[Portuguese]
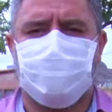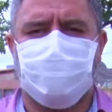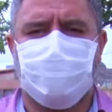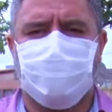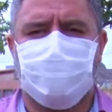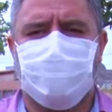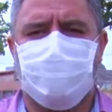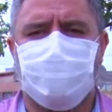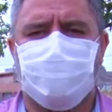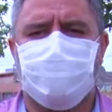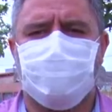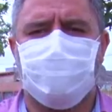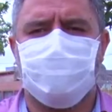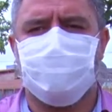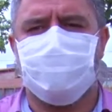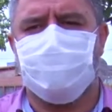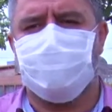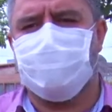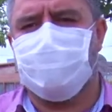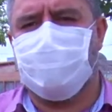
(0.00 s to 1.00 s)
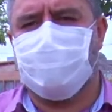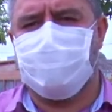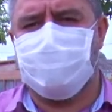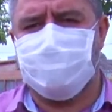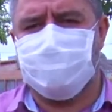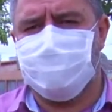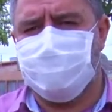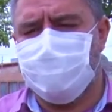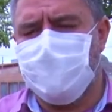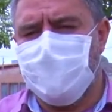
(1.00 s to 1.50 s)
para que a
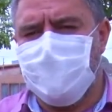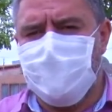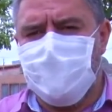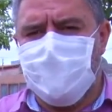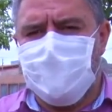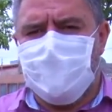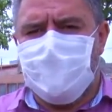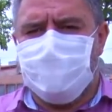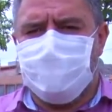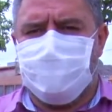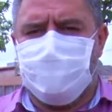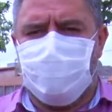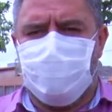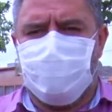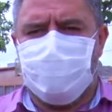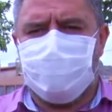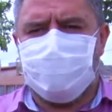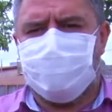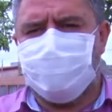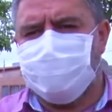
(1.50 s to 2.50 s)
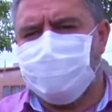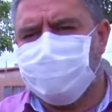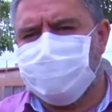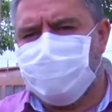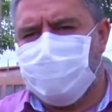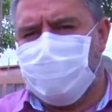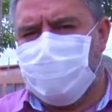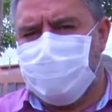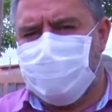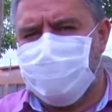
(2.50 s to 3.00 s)
comunidade posso
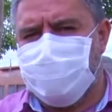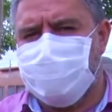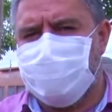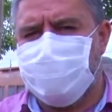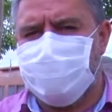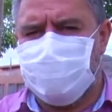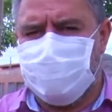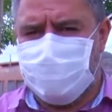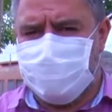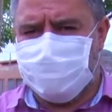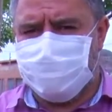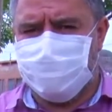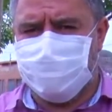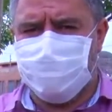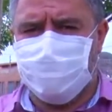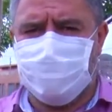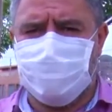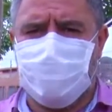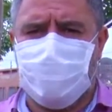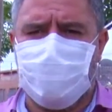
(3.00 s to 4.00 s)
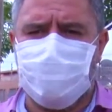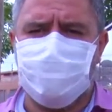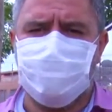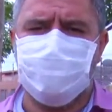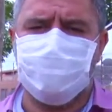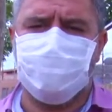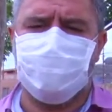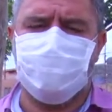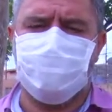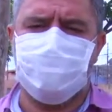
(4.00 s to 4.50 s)
usar essa unidade
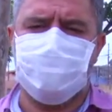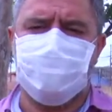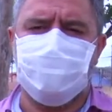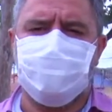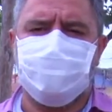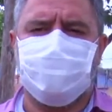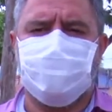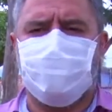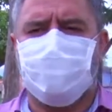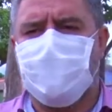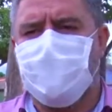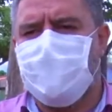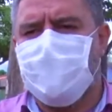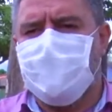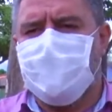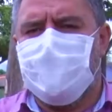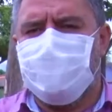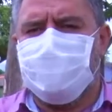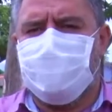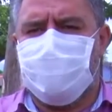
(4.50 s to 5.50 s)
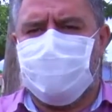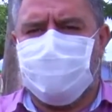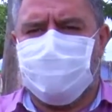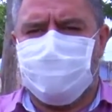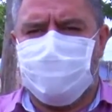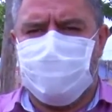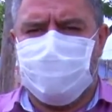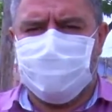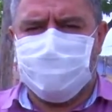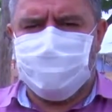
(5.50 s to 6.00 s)
esportiva para
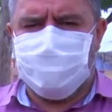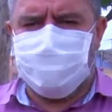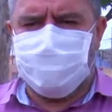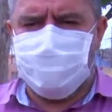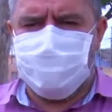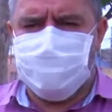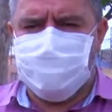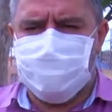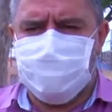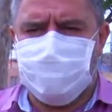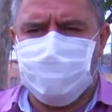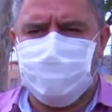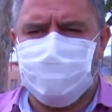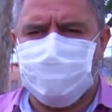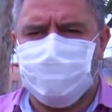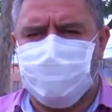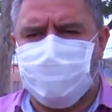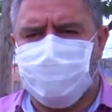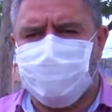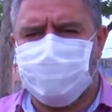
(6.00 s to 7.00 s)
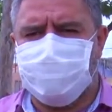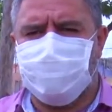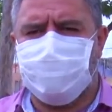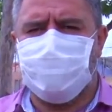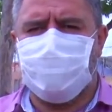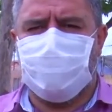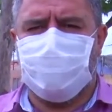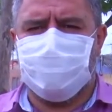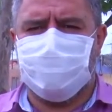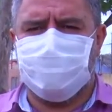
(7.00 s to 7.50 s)
prática esportiva, para o
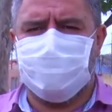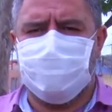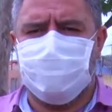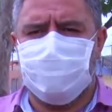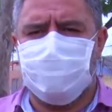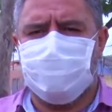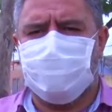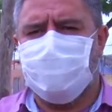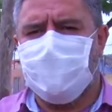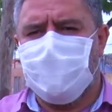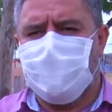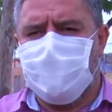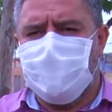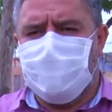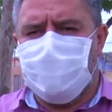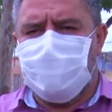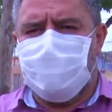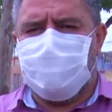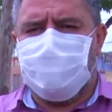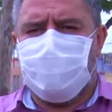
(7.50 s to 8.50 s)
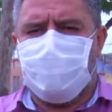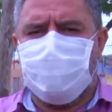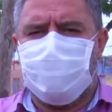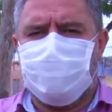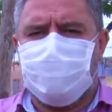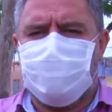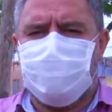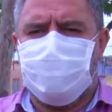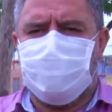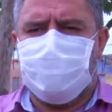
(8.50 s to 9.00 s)
seu lazer e
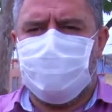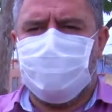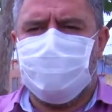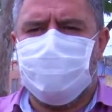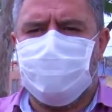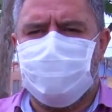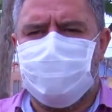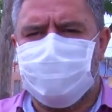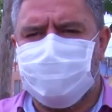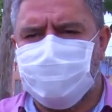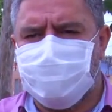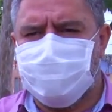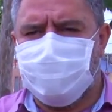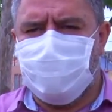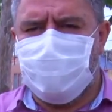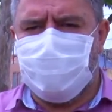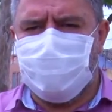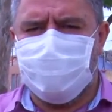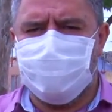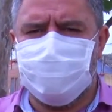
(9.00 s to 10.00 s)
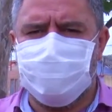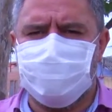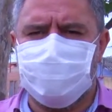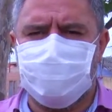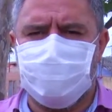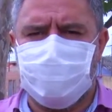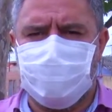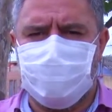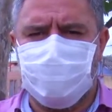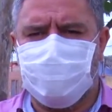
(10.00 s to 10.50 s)
para que esse
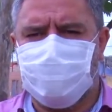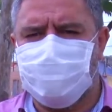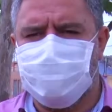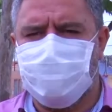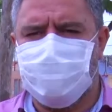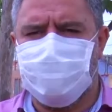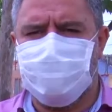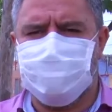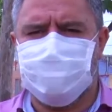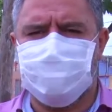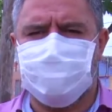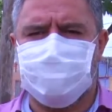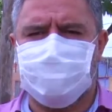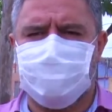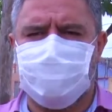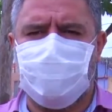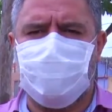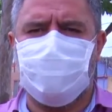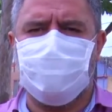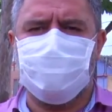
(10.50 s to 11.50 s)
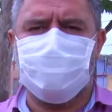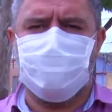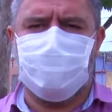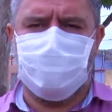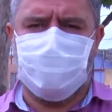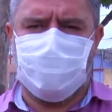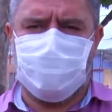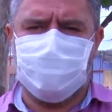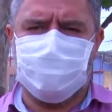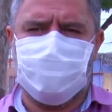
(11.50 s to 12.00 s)
bairro realmente tenha um
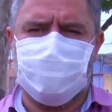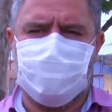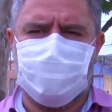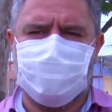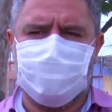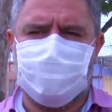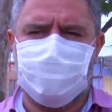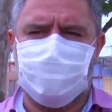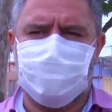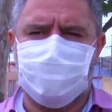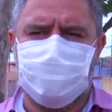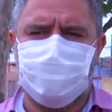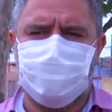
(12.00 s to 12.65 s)
local de lazer